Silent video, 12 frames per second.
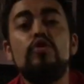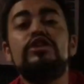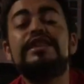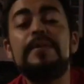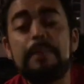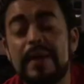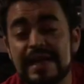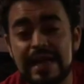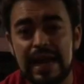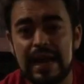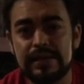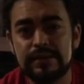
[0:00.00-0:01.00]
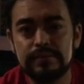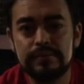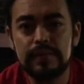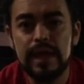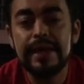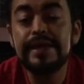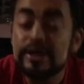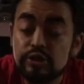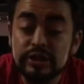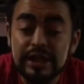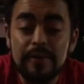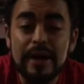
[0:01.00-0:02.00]
multiplícalas y
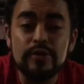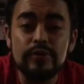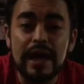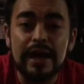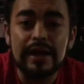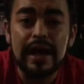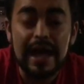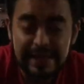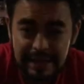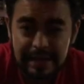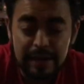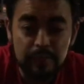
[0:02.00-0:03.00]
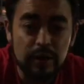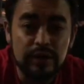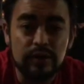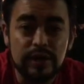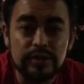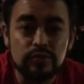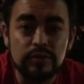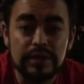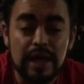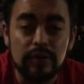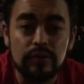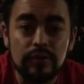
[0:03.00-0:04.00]
esto te va a ayudar a tener buenos
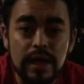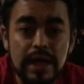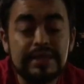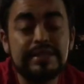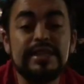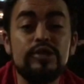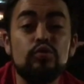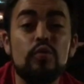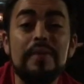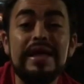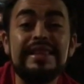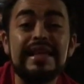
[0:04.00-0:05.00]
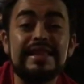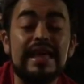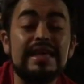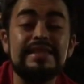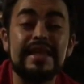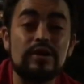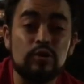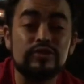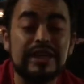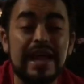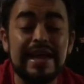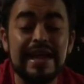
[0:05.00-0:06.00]
resultados. Si tu mente te dice
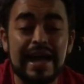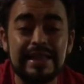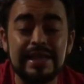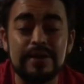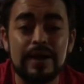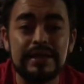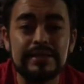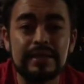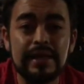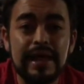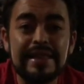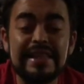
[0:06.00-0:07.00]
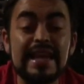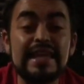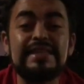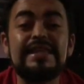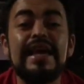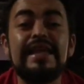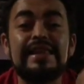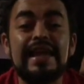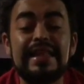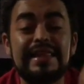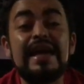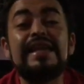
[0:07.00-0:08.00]
cosas negativas, tienes que
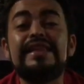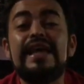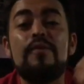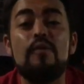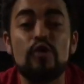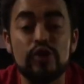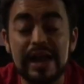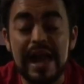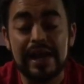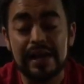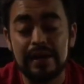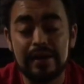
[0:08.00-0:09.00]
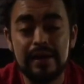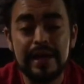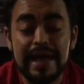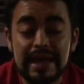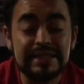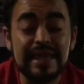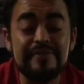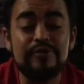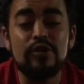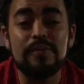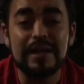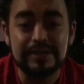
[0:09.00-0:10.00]
tratar de borrar esa
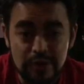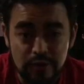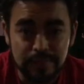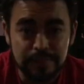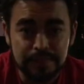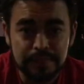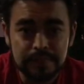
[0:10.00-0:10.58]
información